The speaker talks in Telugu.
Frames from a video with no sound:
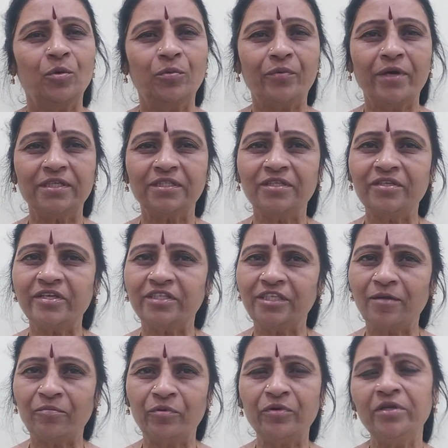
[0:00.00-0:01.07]
ఉపవాసం
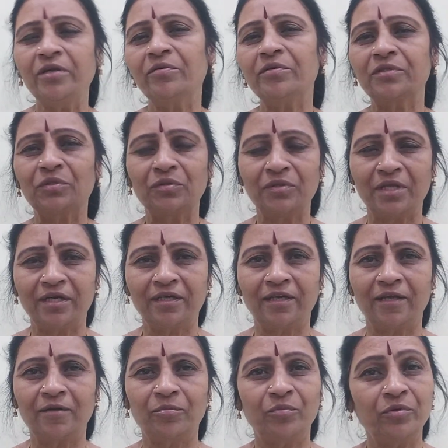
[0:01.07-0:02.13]
చేస్తే పుణ్యం
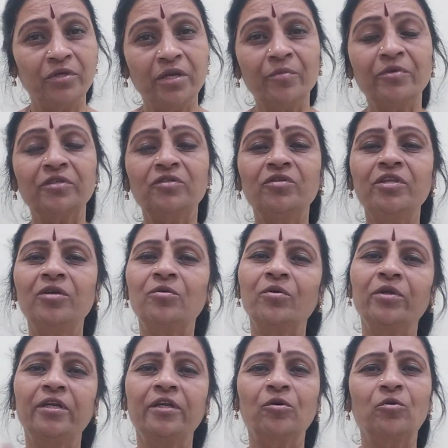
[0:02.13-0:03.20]
వస్తుందంటారు పుణ్యం వస్తుంది
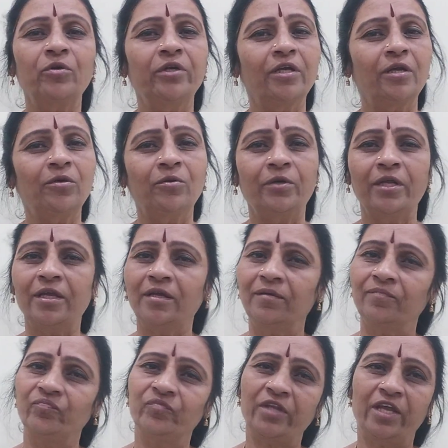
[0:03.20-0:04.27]
కోరిన కోరికలు కూడా
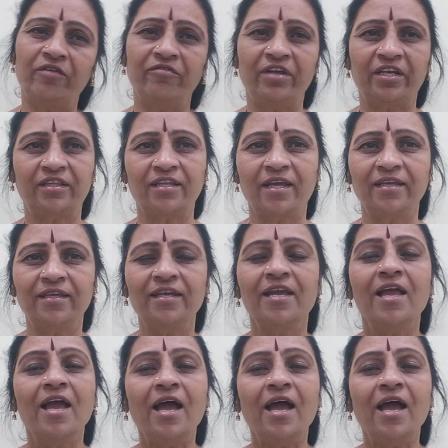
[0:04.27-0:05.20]
నెరవేరుతాయి